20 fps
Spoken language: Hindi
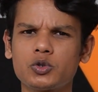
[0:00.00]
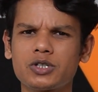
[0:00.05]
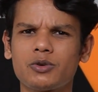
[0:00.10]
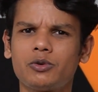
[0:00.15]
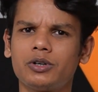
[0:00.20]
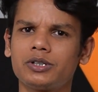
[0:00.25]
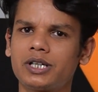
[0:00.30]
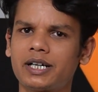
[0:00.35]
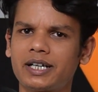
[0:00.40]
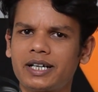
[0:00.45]
से
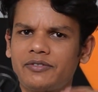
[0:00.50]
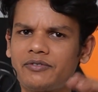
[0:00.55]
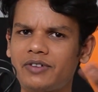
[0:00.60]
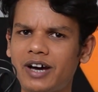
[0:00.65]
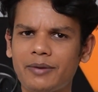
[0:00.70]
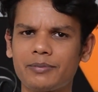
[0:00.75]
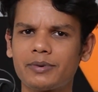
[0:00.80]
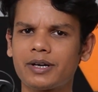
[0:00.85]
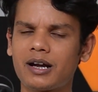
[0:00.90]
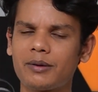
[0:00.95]

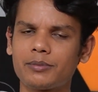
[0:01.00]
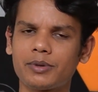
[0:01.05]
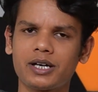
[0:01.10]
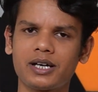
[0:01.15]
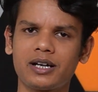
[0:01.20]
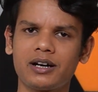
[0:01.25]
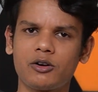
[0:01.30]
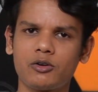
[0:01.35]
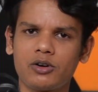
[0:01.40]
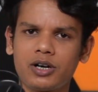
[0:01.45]
135 ग्राम के
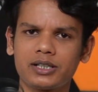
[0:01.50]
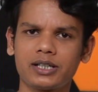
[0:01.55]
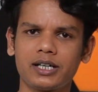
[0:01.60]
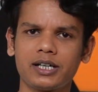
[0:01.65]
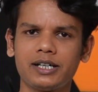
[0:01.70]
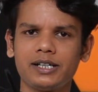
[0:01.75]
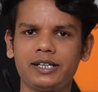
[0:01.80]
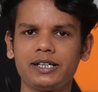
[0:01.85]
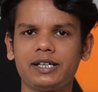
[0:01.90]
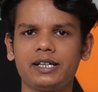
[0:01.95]
अराउंड आता
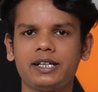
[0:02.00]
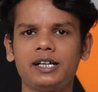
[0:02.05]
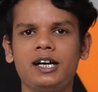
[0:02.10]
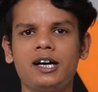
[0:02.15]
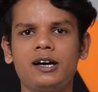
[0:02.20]
है ठीक है